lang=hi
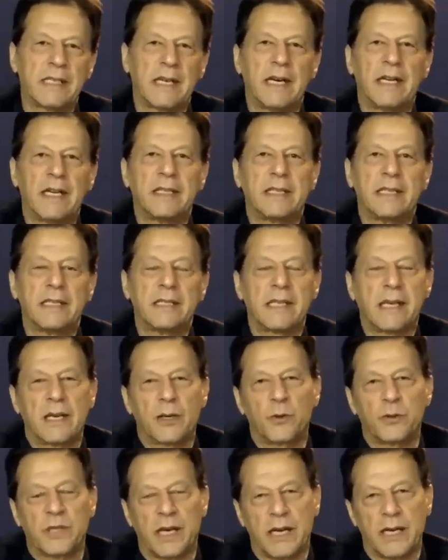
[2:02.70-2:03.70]
ये साढ़े तीन
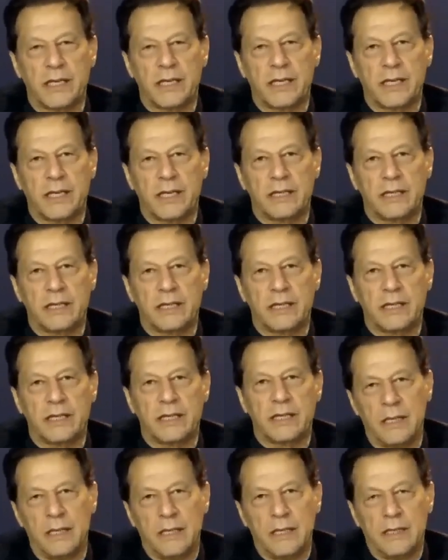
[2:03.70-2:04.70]
साल गुजारा किया था
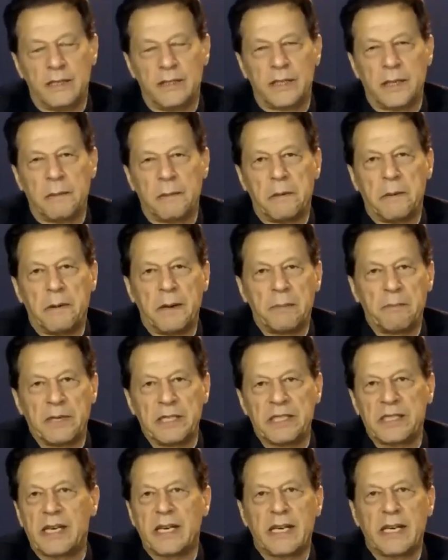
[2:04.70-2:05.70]
जब हमारे
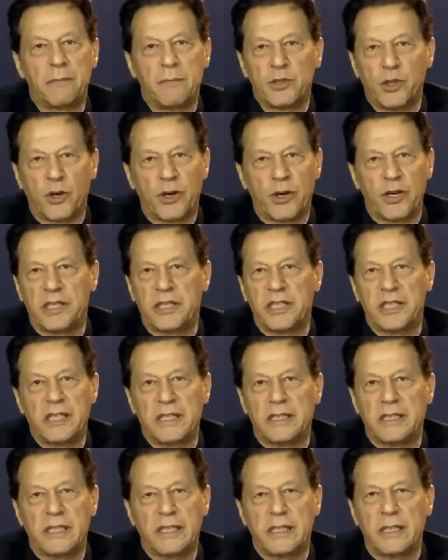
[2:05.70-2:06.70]
पास क्लियर मेजोरिटी
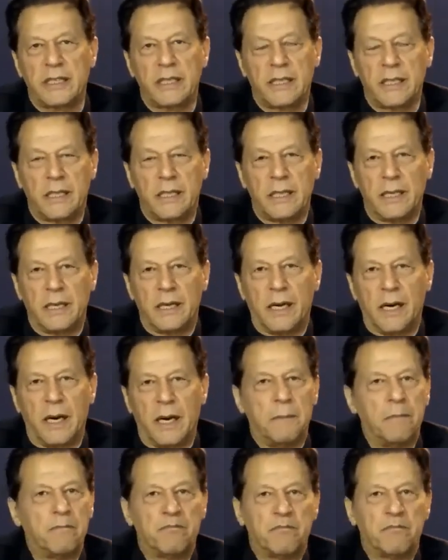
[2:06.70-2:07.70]
नहीं थी
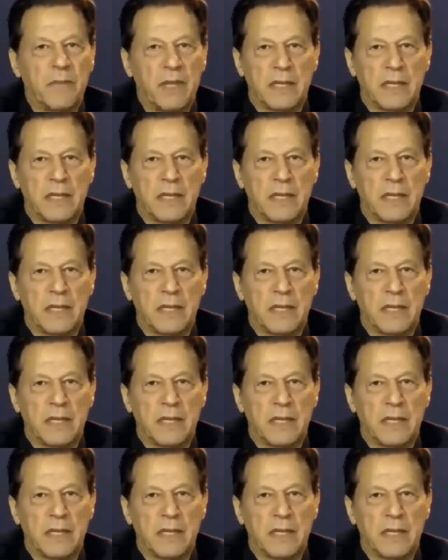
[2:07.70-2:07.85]
हम